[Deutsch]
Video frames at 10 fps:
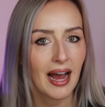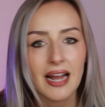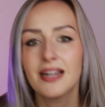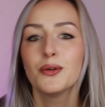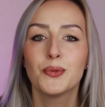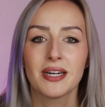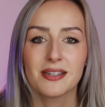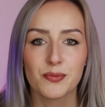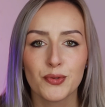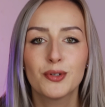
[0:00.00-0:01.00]
Halleluja,
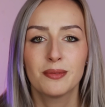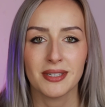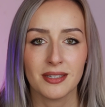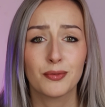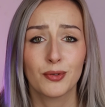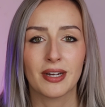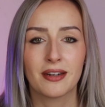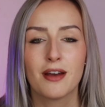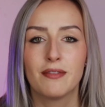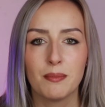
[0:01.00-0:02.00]
es würde mich nicht
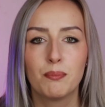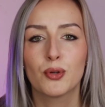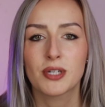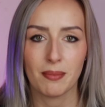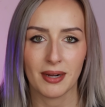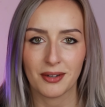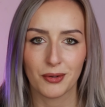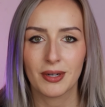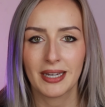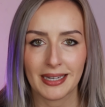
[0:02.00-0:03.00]
wundern, wenn Butter bald auch
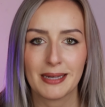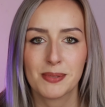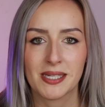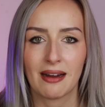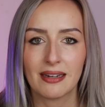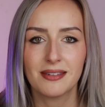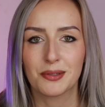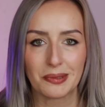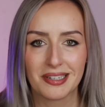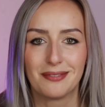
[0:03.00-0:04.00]
noch Krebs heilt
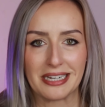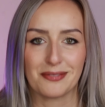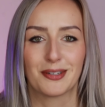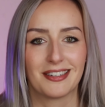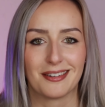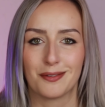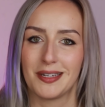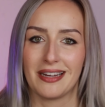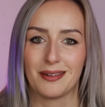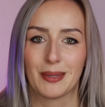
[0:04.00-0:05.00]
und den Weltfrieden auf
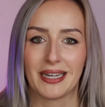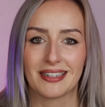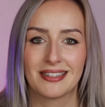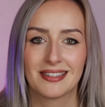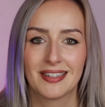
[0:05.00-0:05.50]
die Erde bringt.